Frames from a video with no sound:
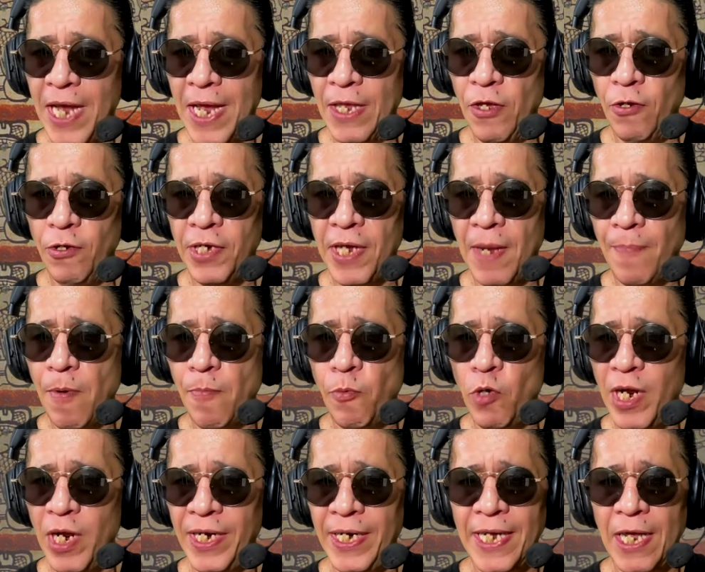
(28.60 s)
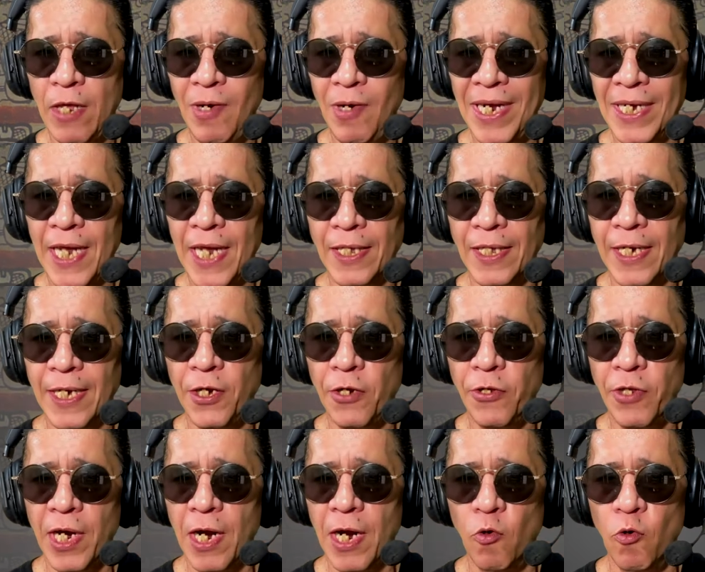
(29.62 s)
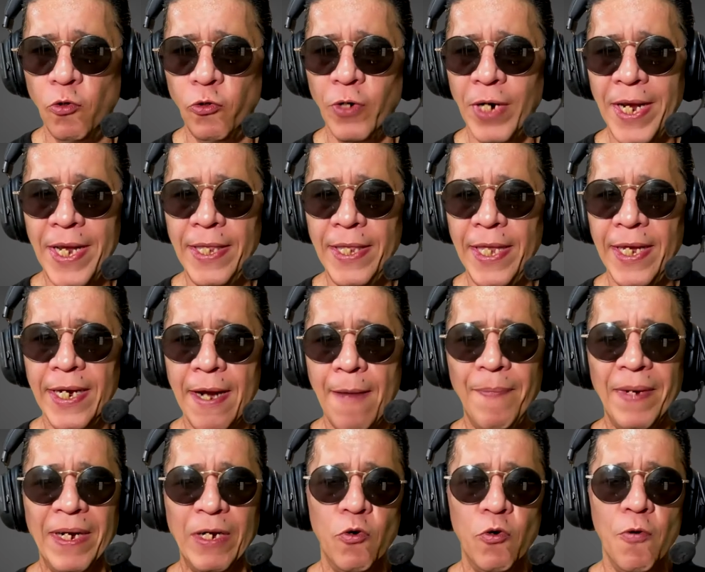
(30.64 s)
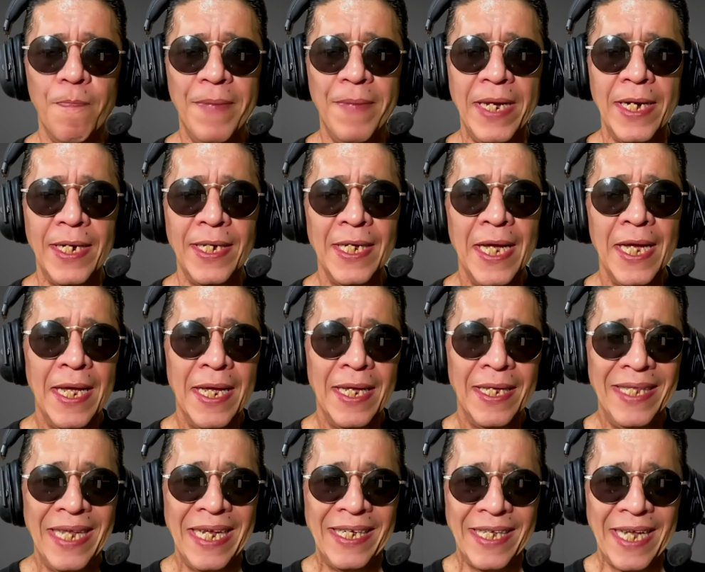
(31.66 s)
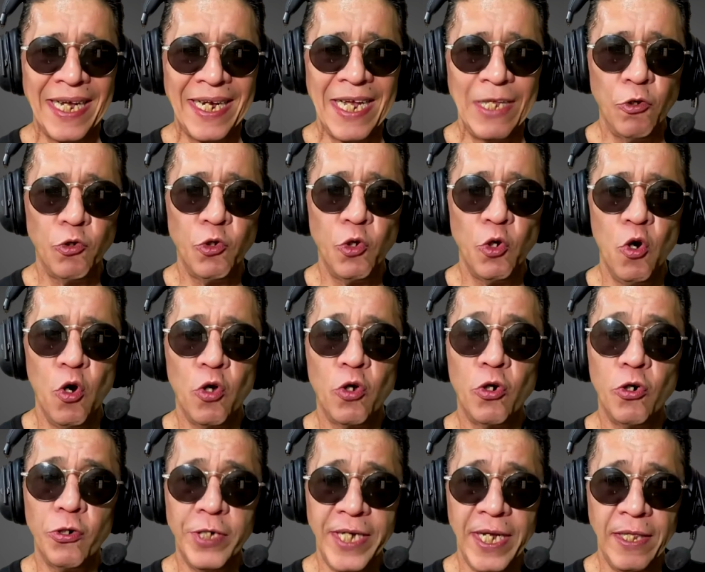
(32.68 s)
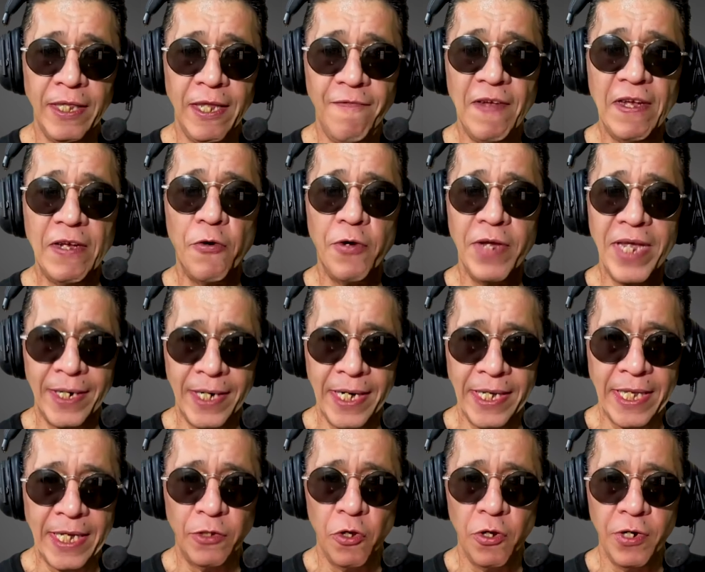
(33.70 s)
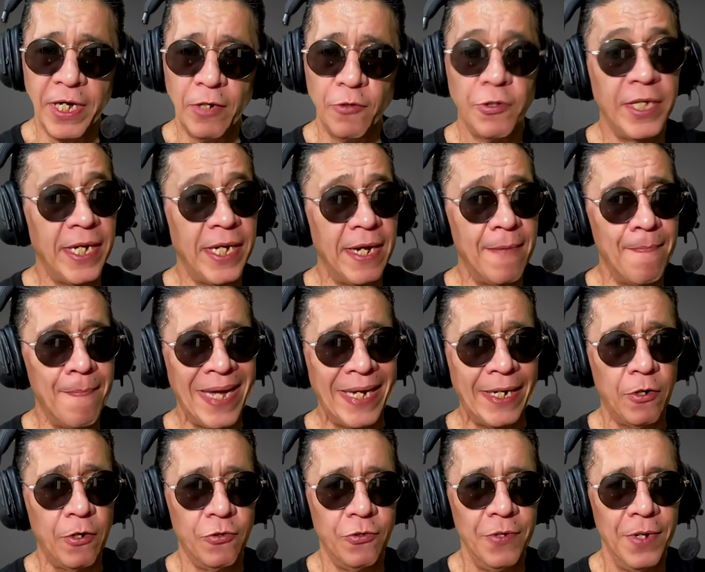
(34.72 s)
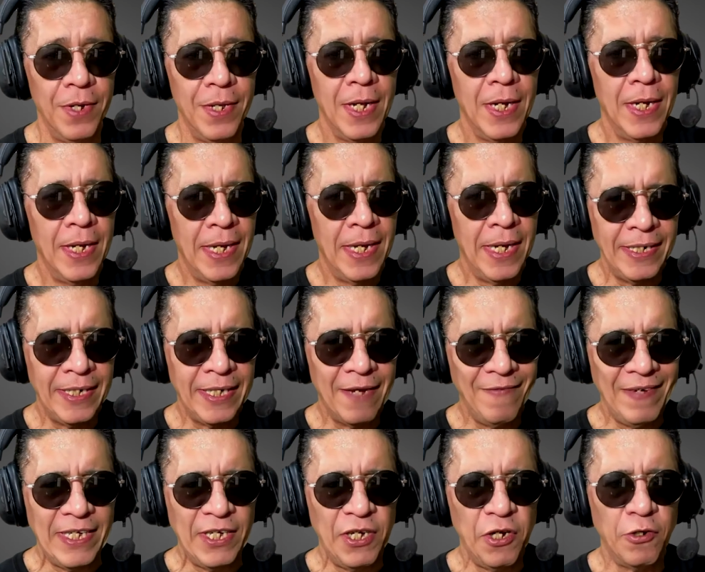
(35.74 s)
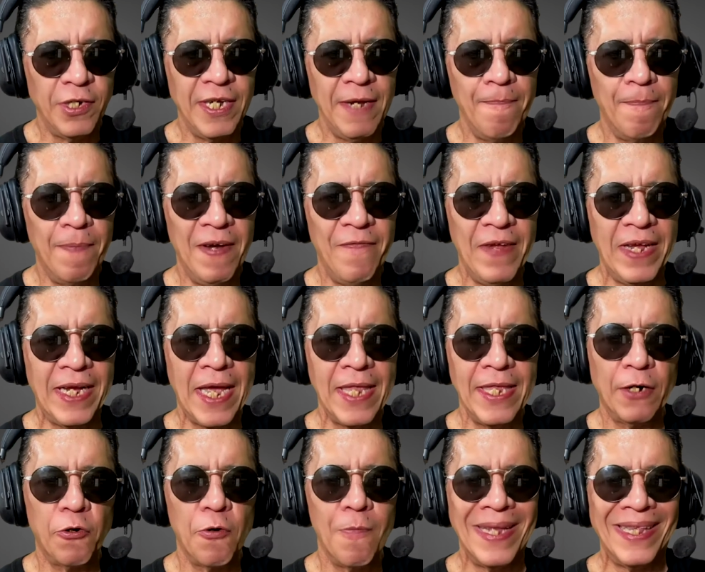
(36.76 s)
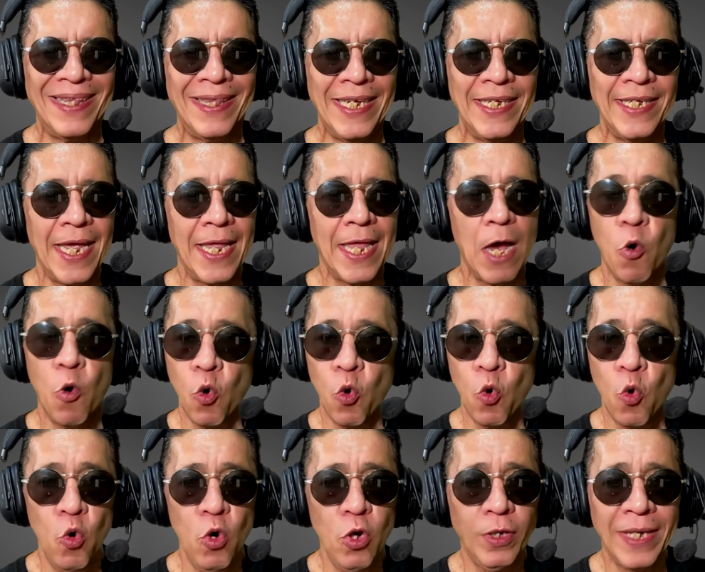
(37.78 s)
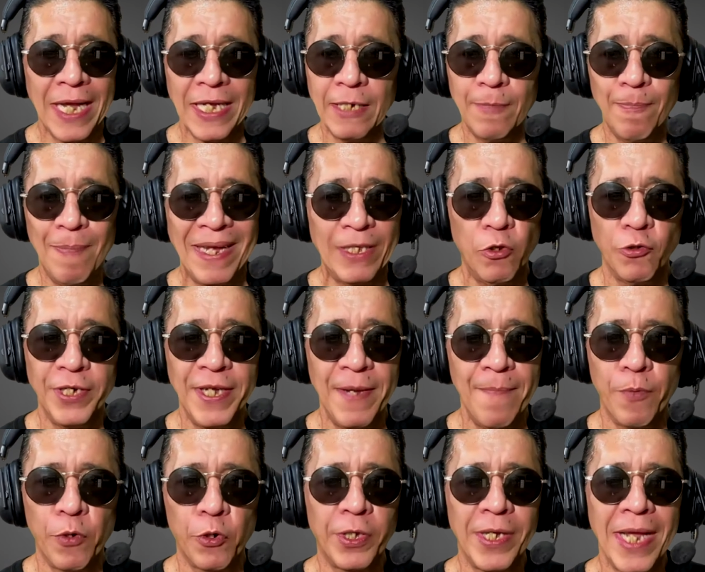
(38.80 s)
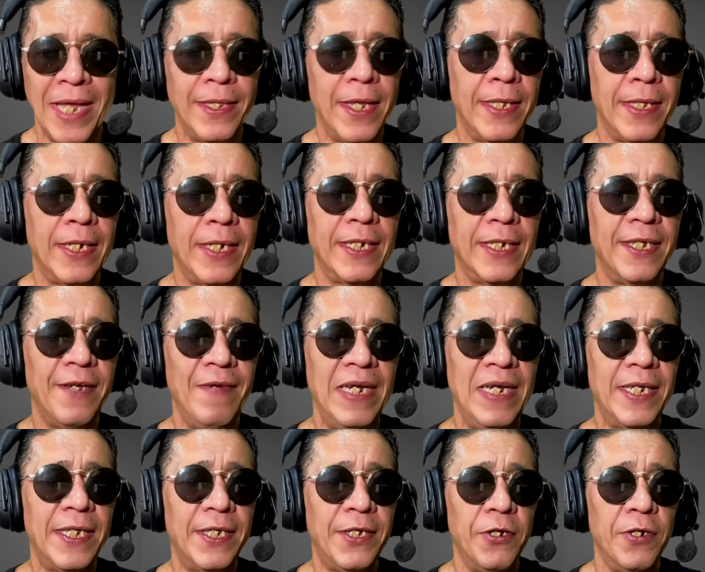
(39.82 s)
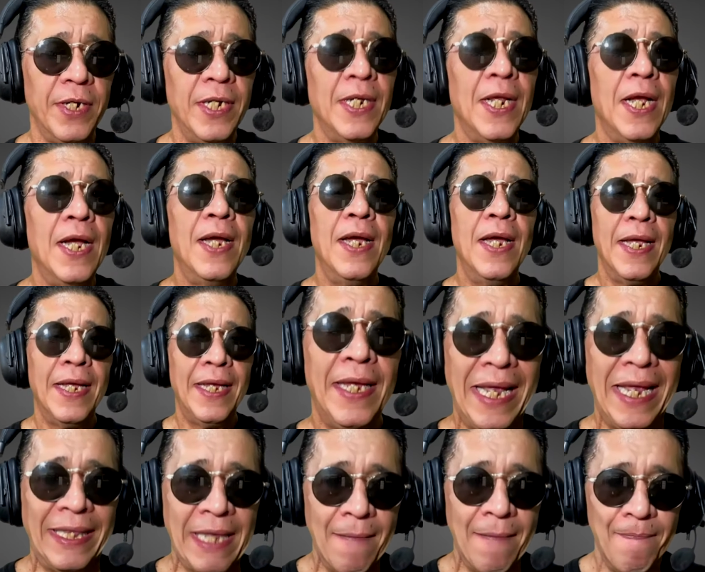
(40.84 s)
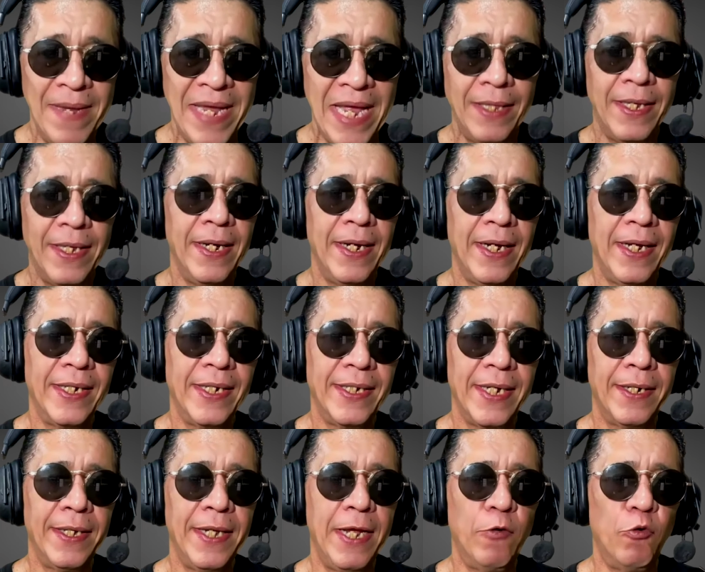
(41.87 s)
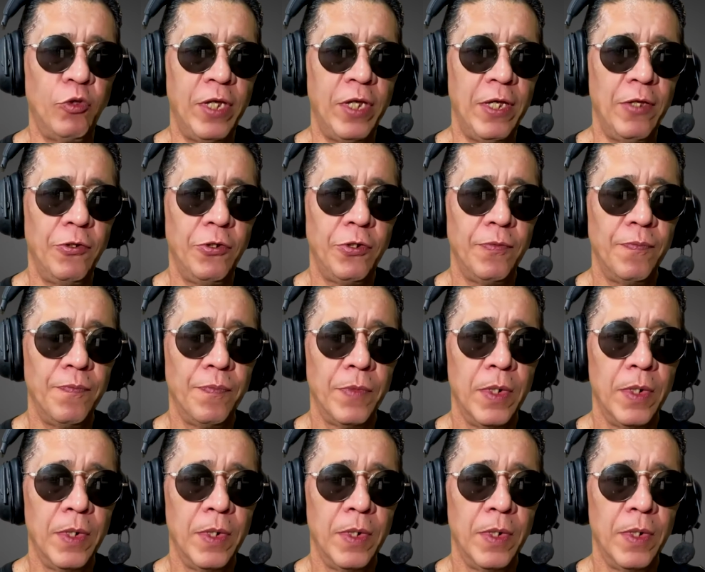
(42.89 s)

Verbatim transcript: años se ha popularizado la exaltación de las culturas indígenas precolombinas, destacando sus logros científicos y arquitectónicos. Sin embargo, esta visión simplificada y romantizada oculta aspectos importantes de estas civilizaciones que también tienen que ser discutidos.